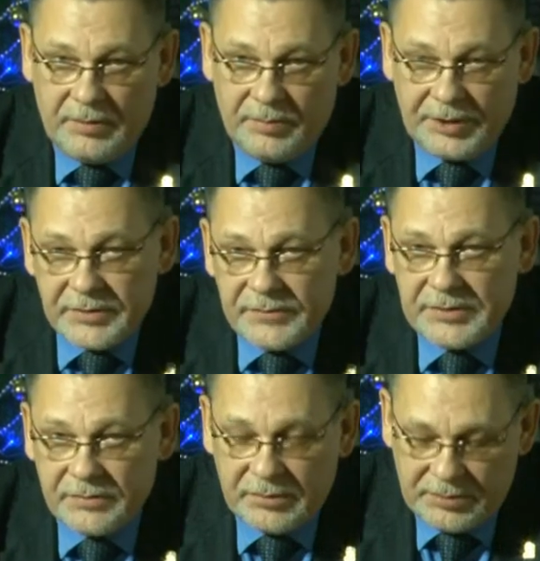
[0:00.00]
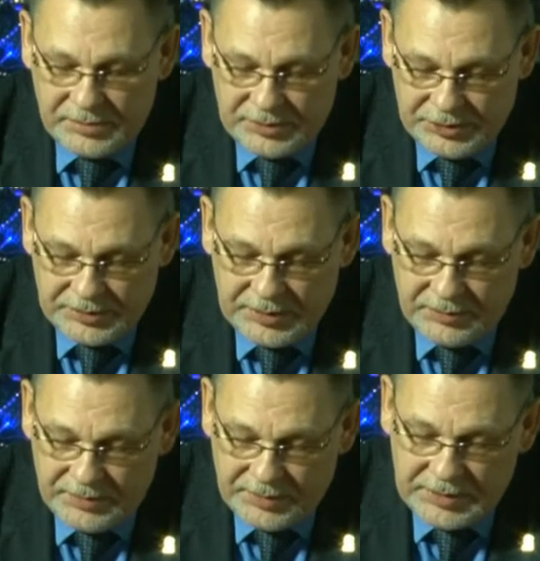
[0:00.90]
Прежде всего, считаю
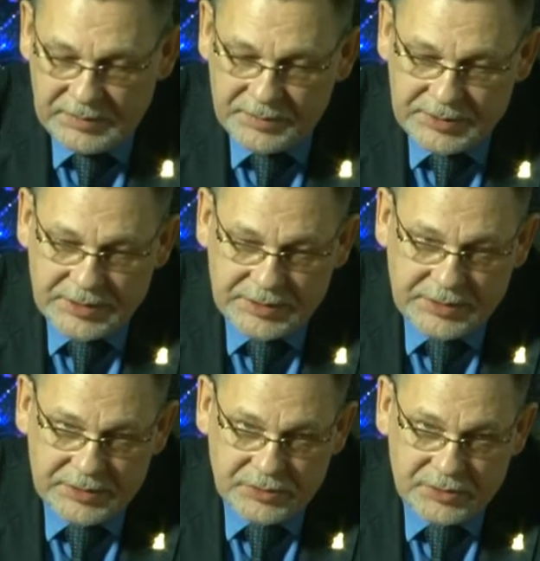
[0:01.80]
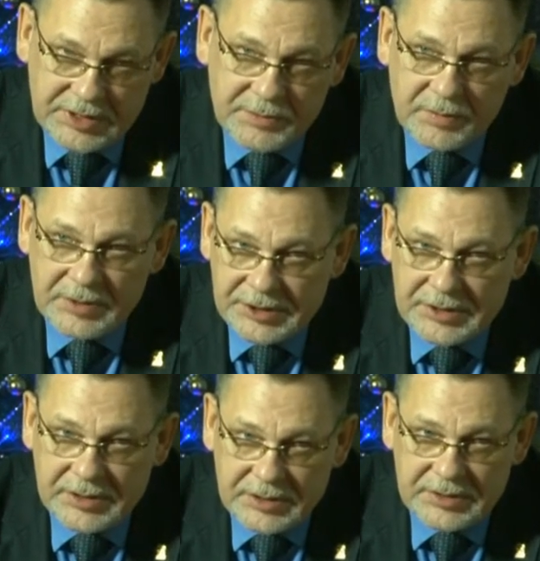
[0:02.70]
необходимым сказать, что самая
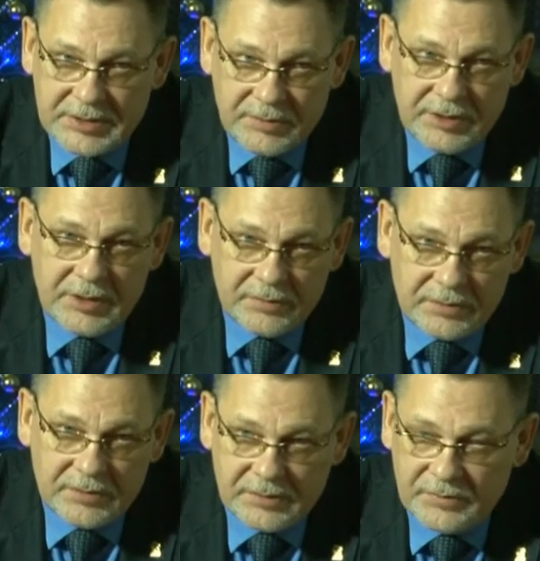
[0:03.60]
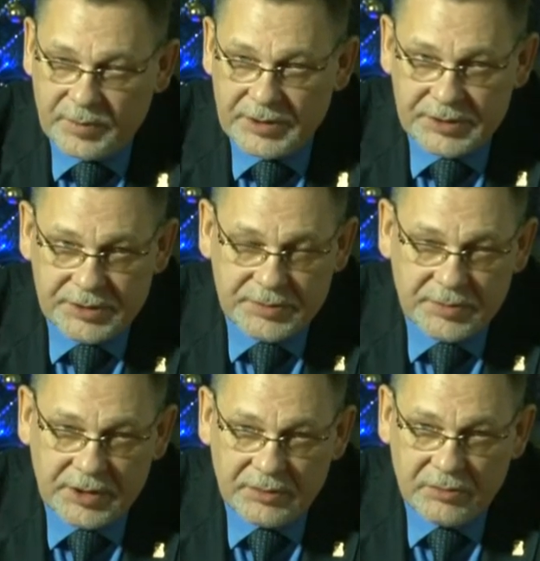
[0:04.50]
большая радость для меня вот э, в прошедшем
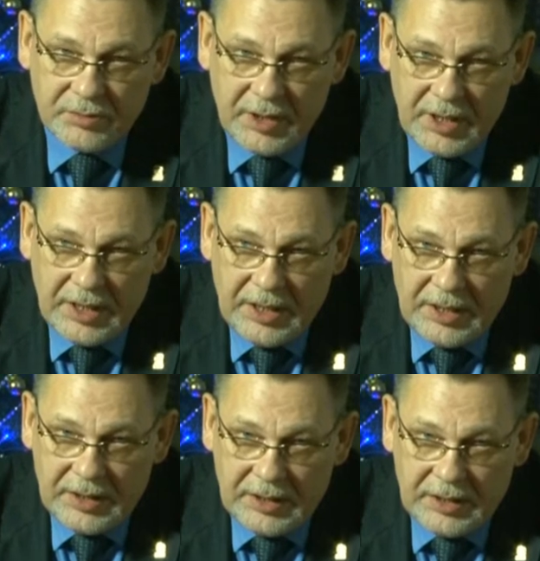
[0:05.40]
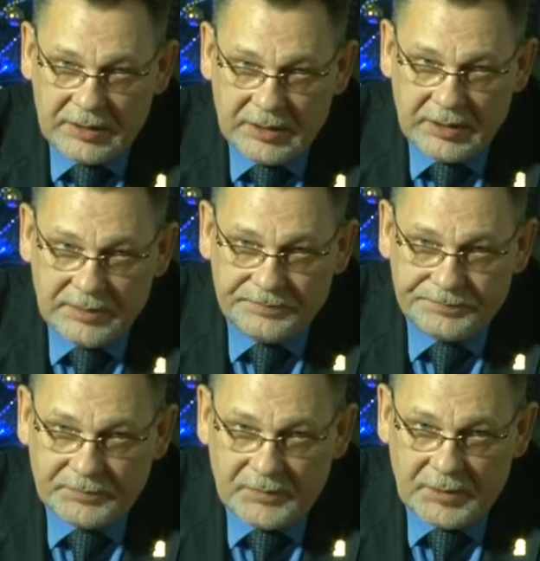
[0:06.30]
году – это
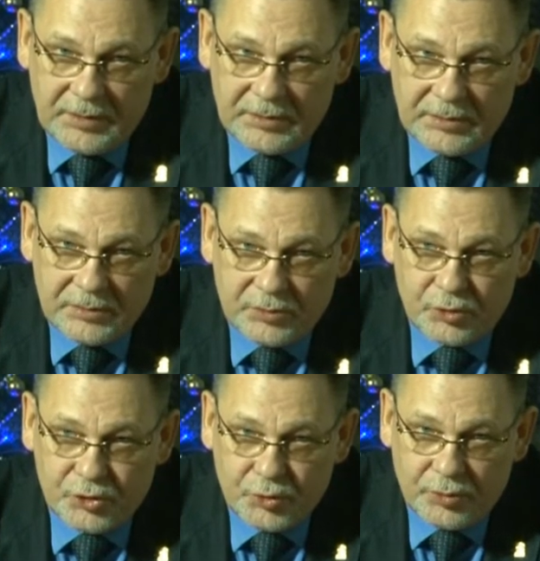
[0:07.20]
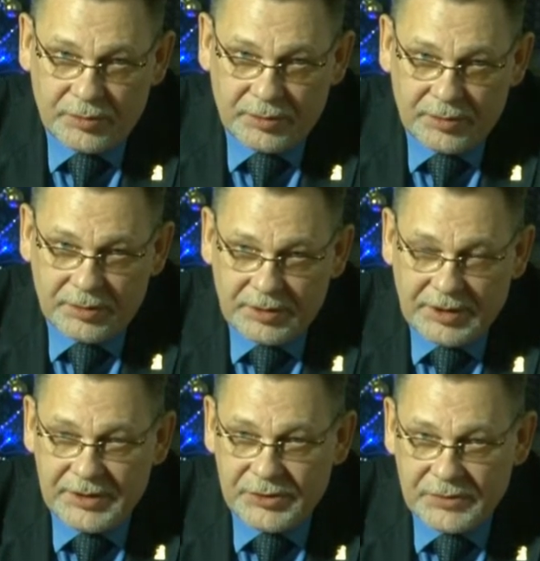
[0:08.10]
э, то, что
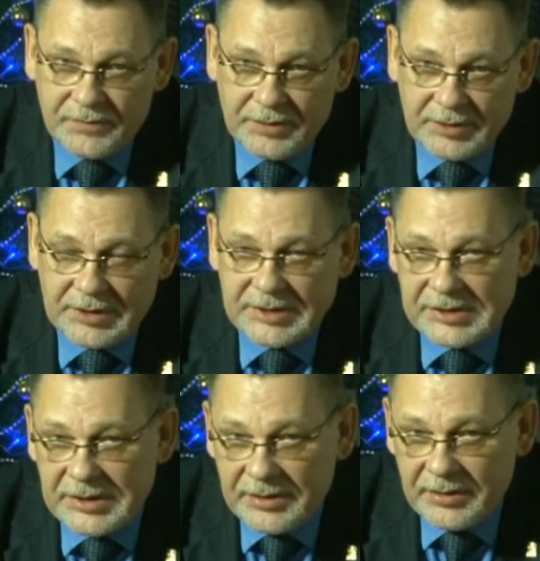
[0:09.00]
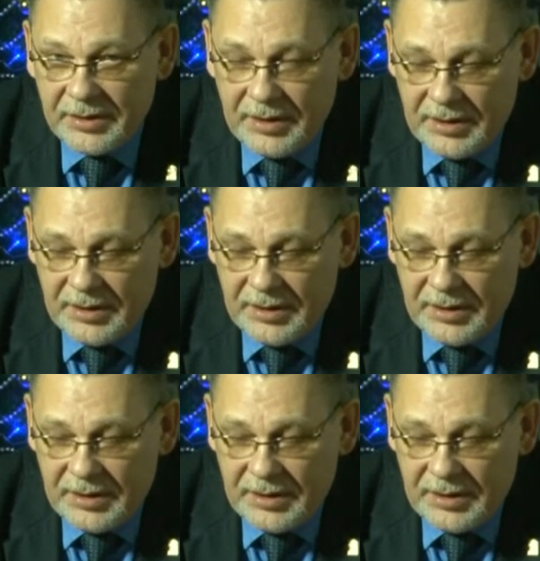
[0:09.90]
количество горожан,